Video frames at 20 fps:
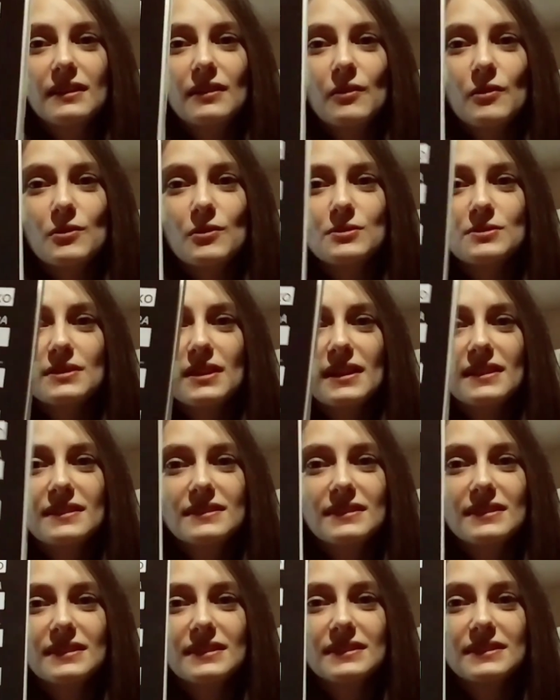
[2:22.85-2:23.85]
O yüzden
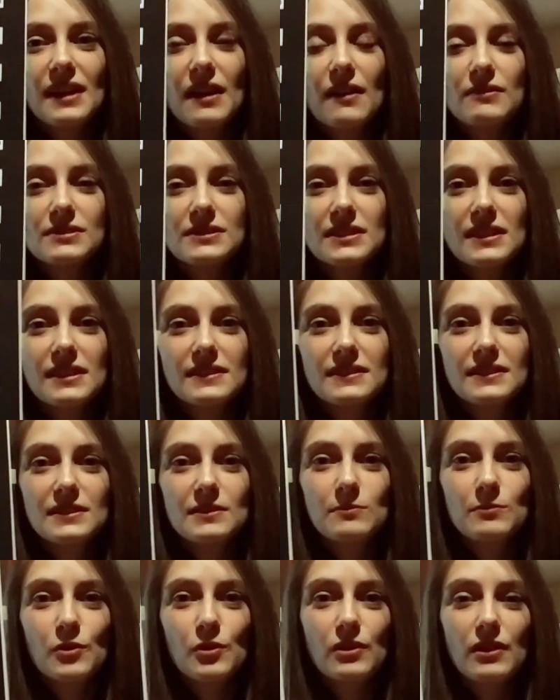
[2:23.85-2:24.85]
e, tavsiye
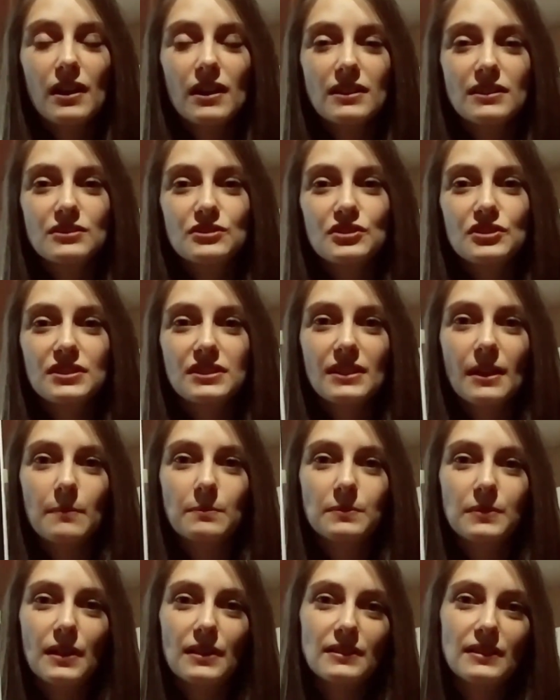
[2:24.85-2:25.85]
ederim böyle akıcı
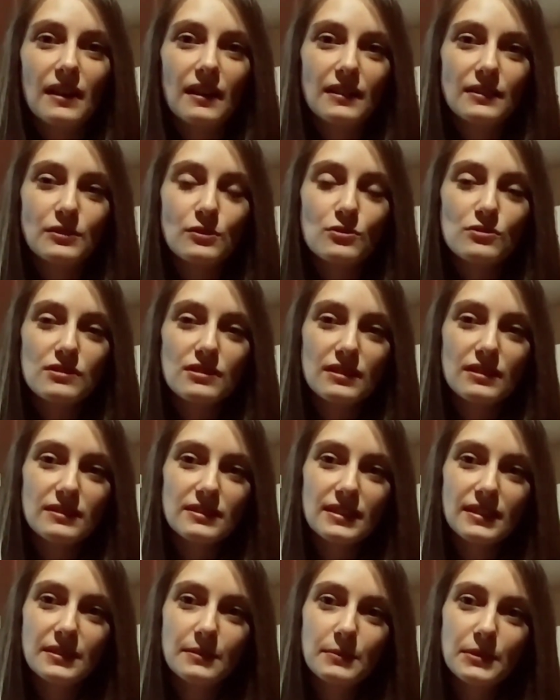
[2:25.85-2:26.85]
kitaplar
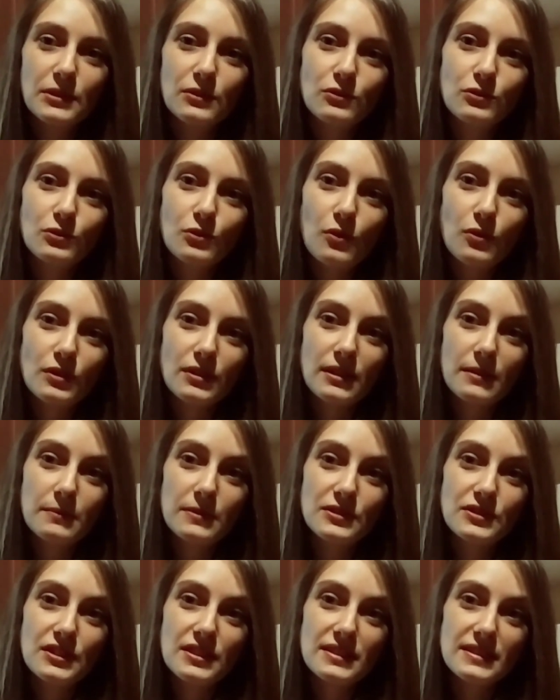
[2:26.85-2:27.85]
arıyorsanız hani bir günde
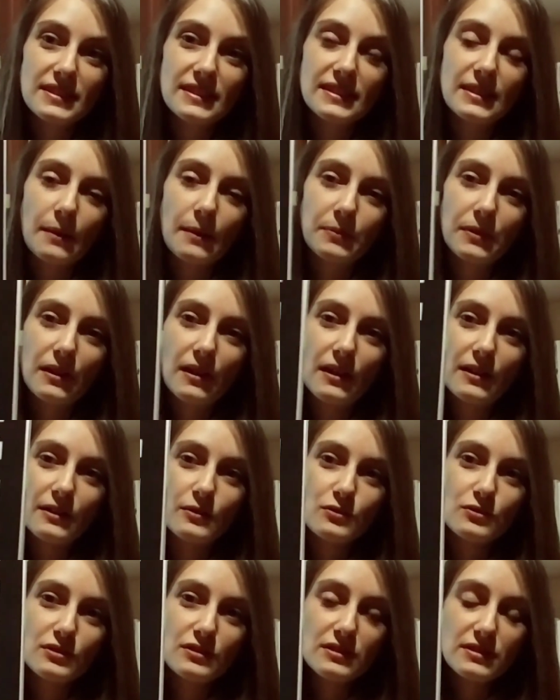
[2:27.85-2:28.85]
okuyabileceğiniz kitaplar
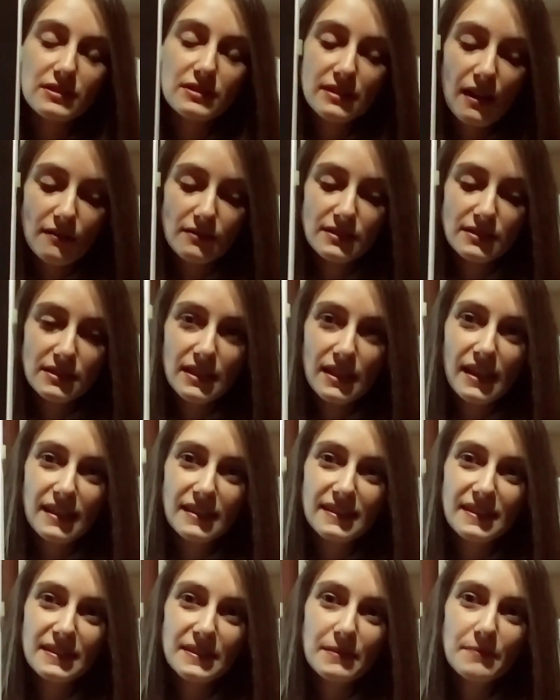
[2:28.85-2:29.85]
arıyorsanız tavsiye
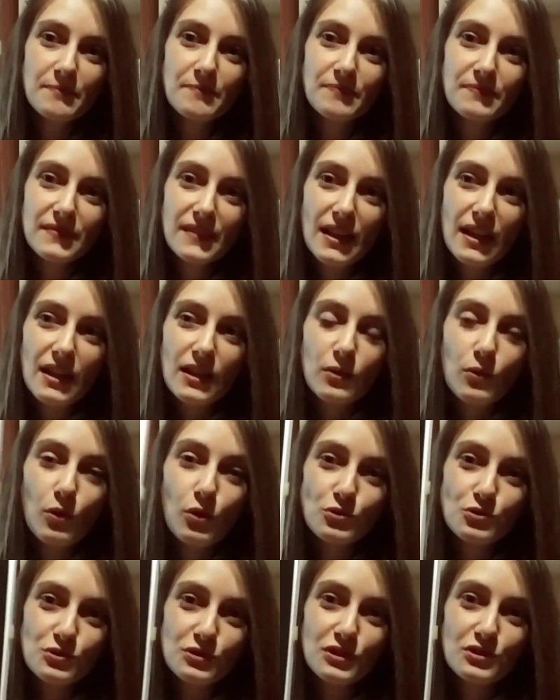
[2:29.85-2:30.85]
ederim.
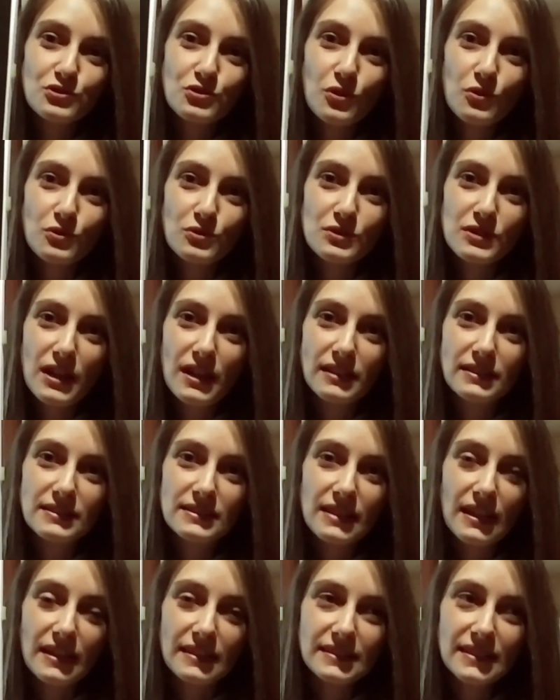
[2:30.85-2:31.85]
Konusu da çok güzeldi
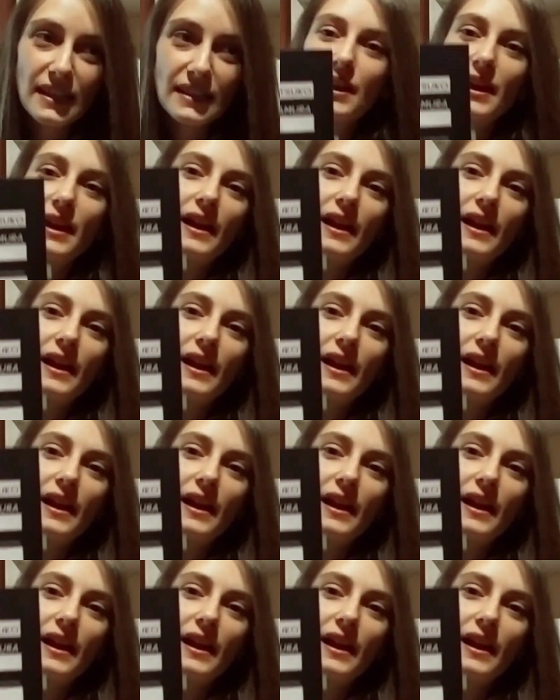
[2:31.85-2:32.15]
zaten.